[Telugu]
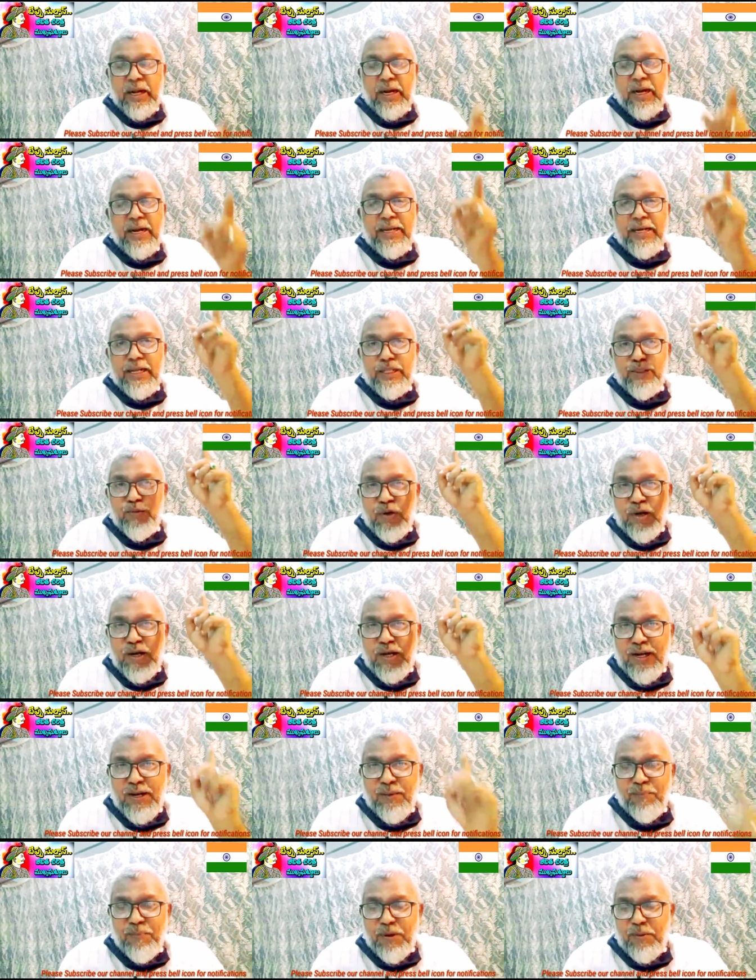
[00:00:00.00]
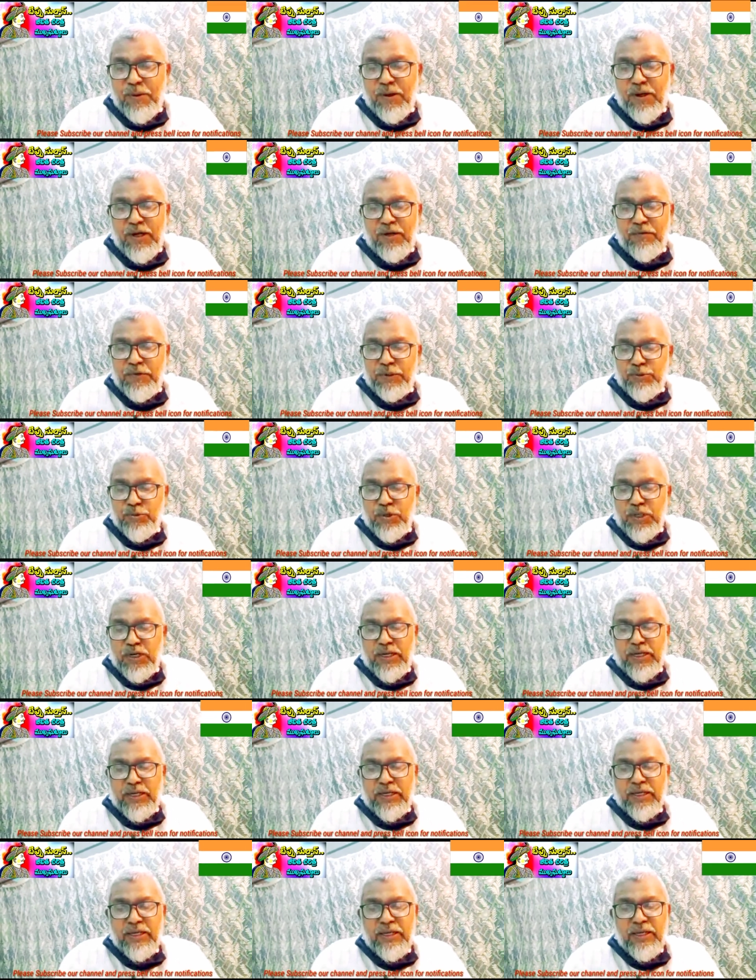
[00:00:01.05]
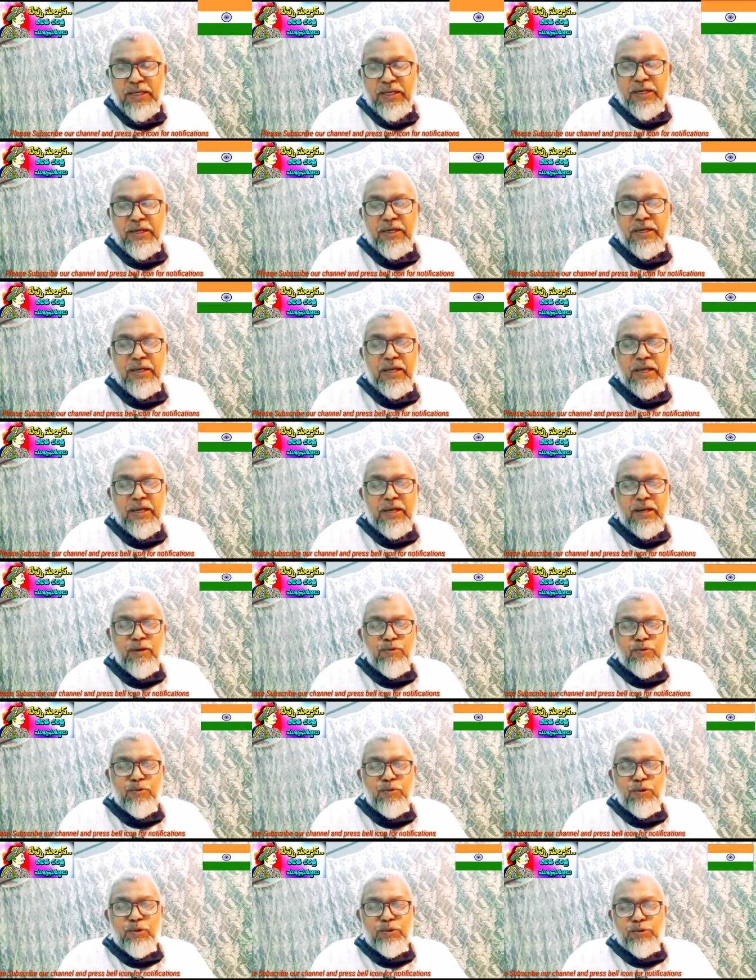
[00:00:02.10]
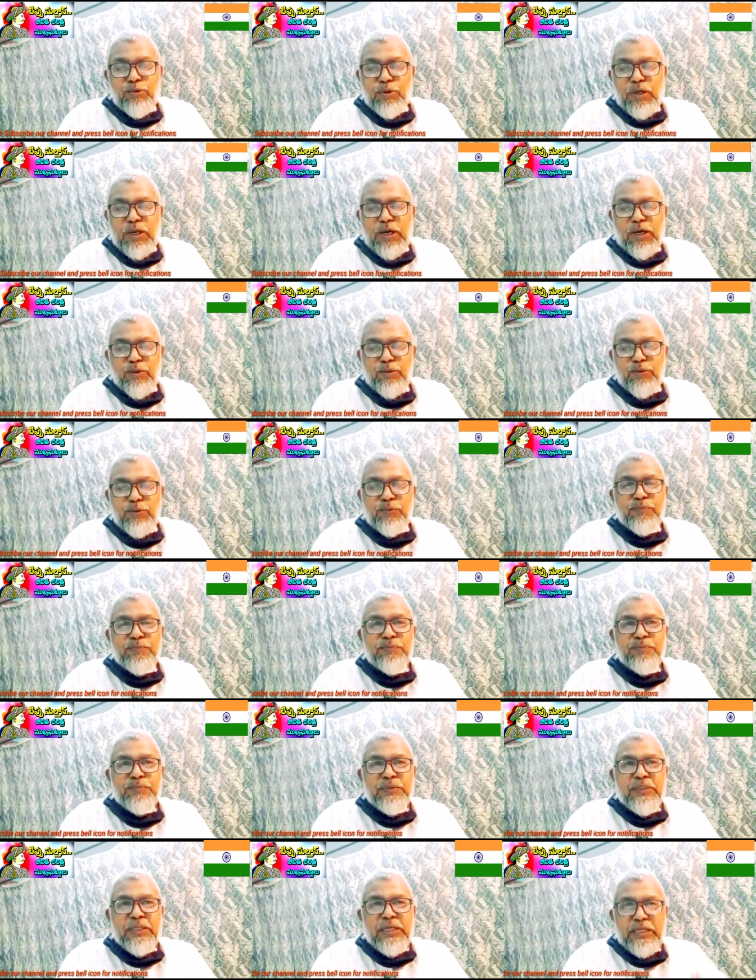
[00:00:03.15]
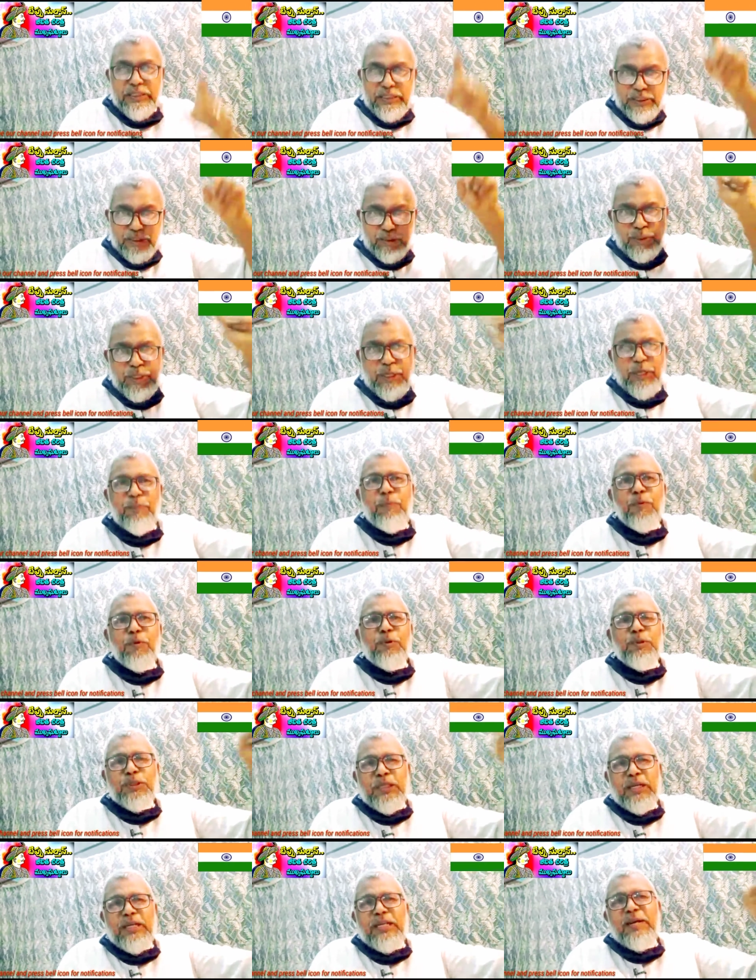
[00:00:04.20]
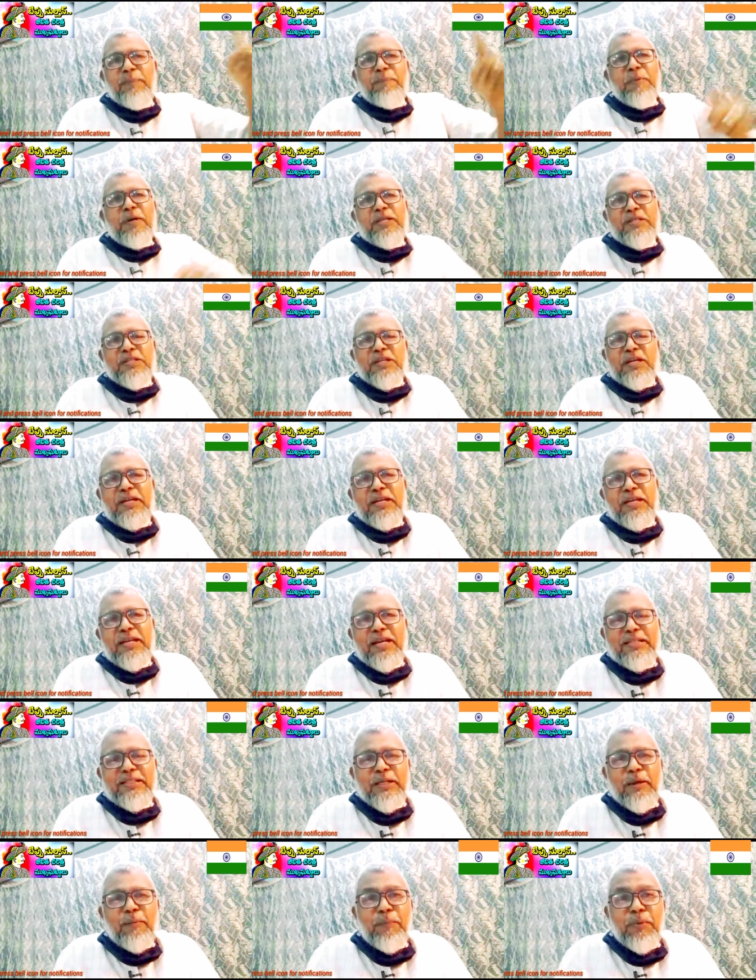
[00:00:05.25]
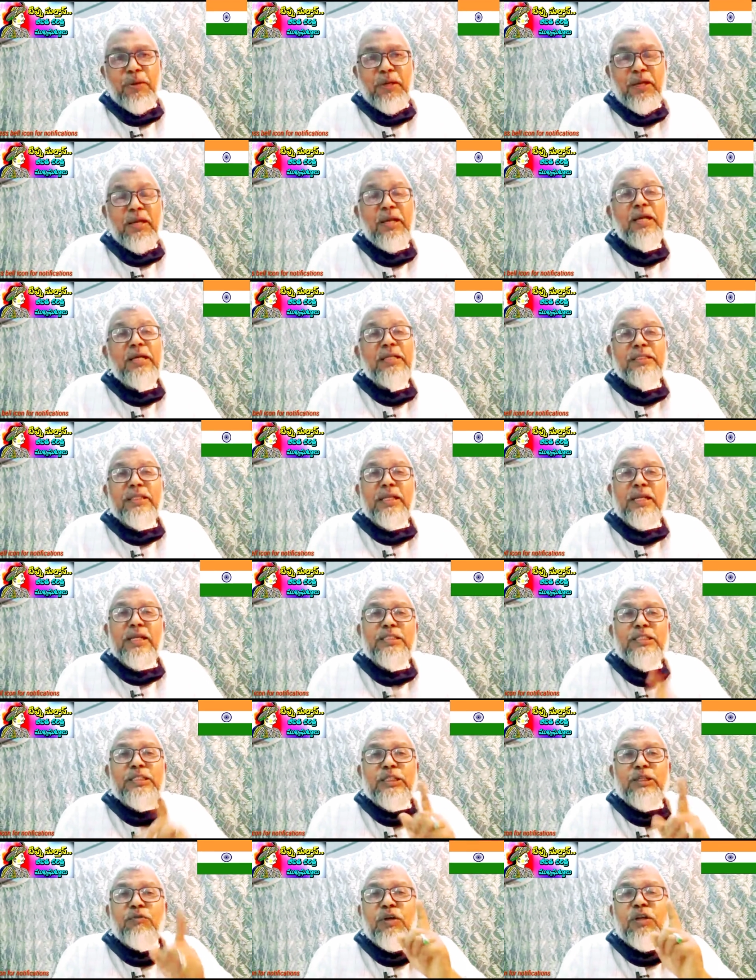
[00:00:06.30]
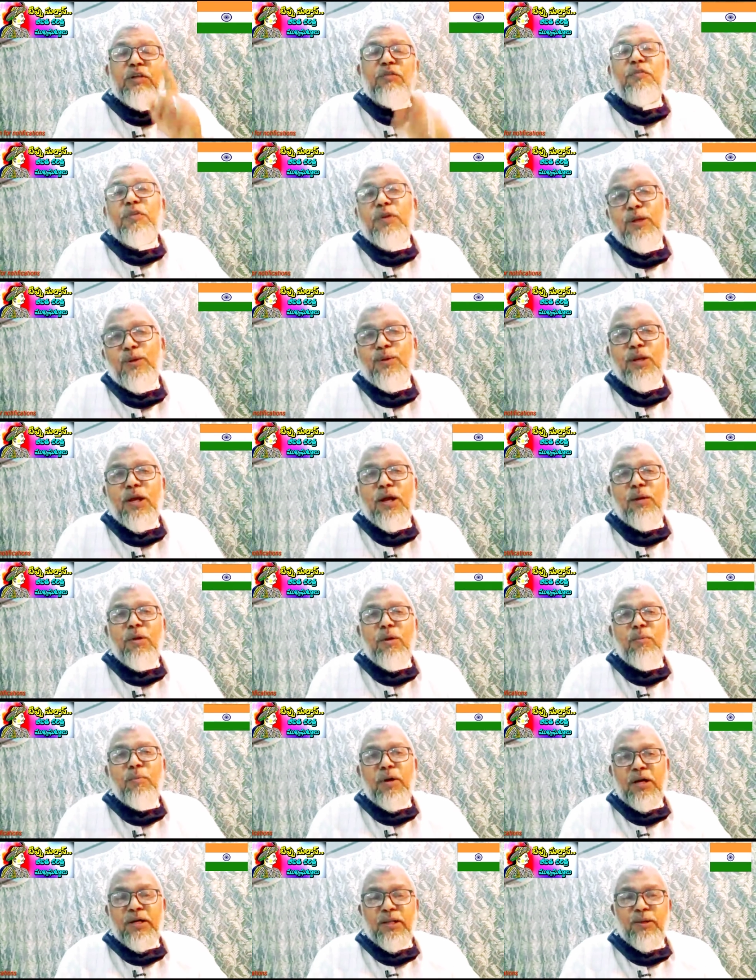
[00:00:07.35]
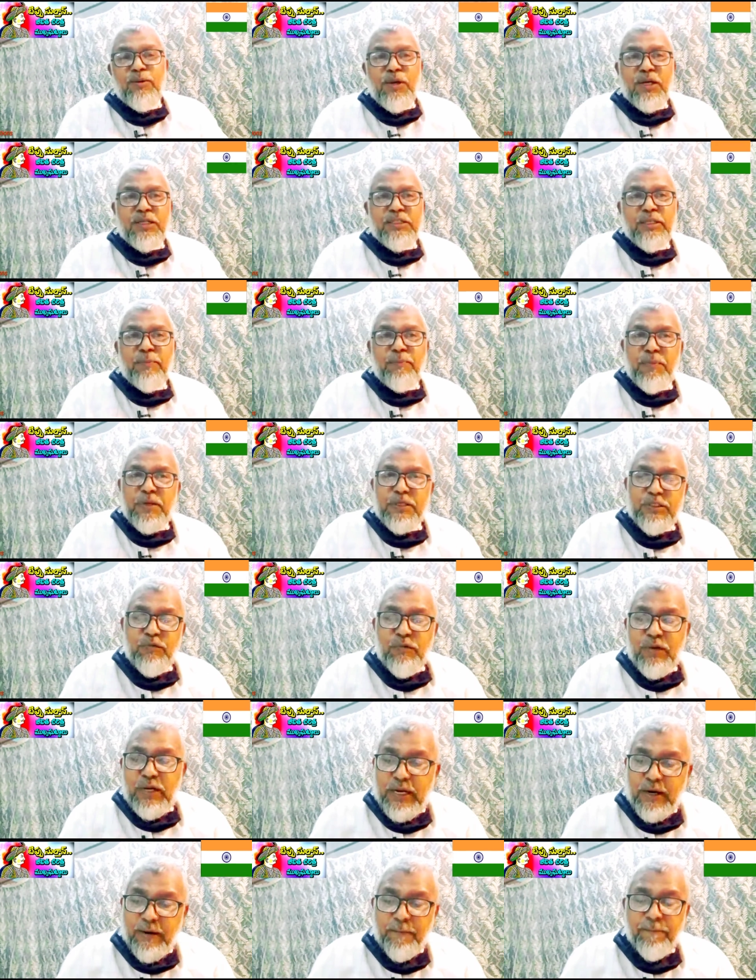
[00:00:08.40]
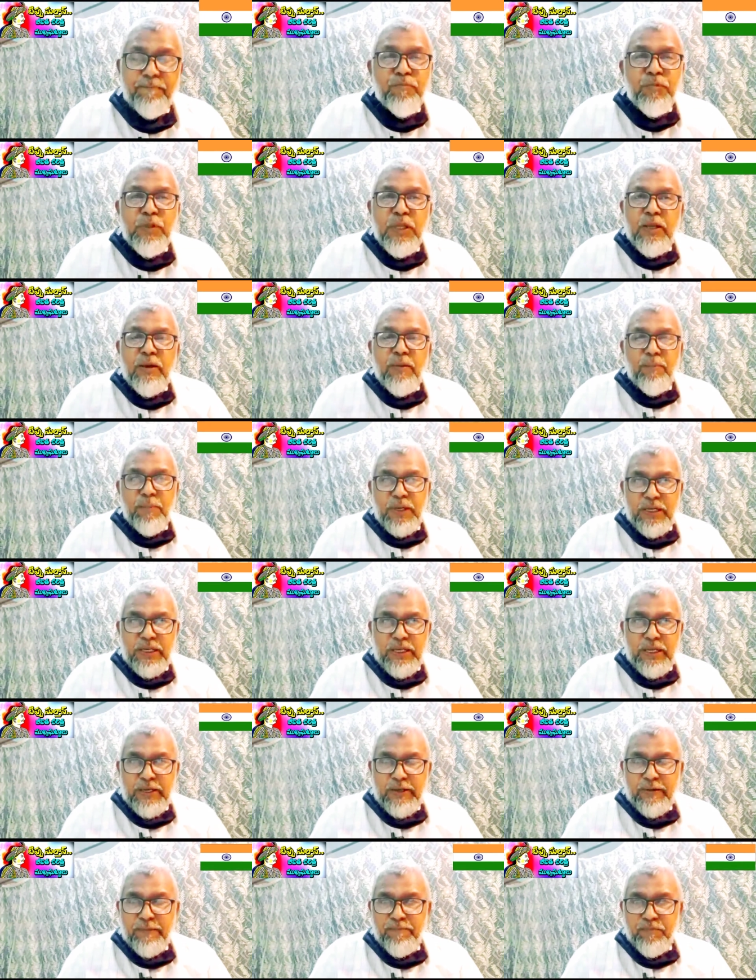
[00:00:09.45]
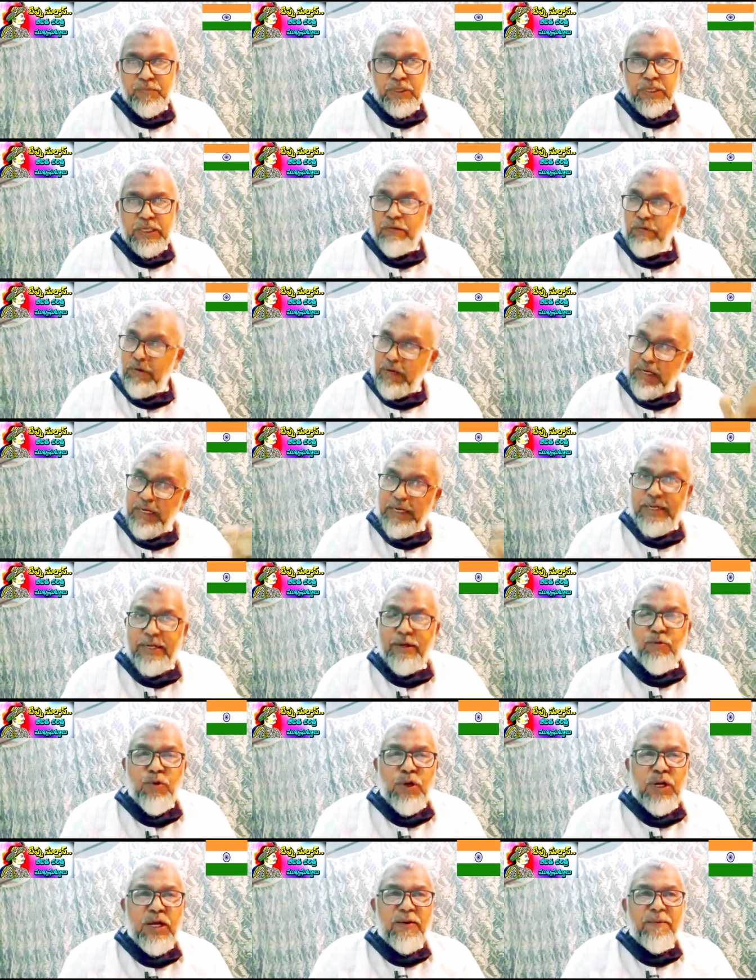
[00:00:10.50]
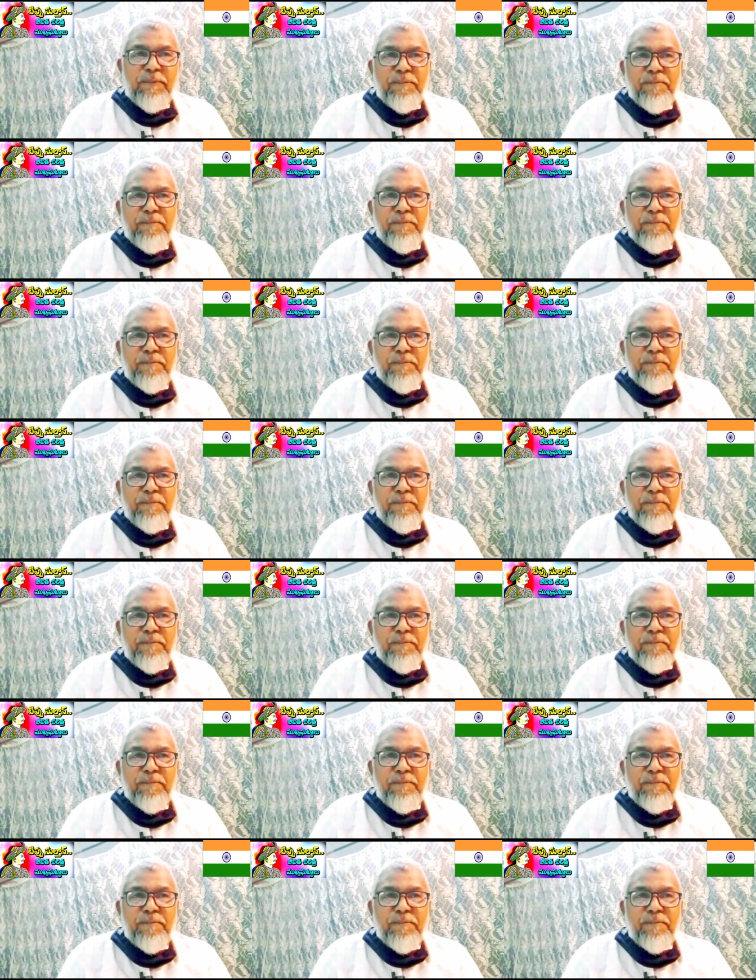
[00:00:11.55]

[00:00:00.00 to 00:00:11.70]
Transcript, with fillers: ఆయన ద్వారా ప్రభావితుడనై నేల కూలుతున్నాను ఇది టీపుకు తెలియపరచండి అని చెప్పి తన చివరి వీలునామా మాటలుగా చెప్పేసి వెళ్ళాడు మరి ఇవన్నిటి కూడా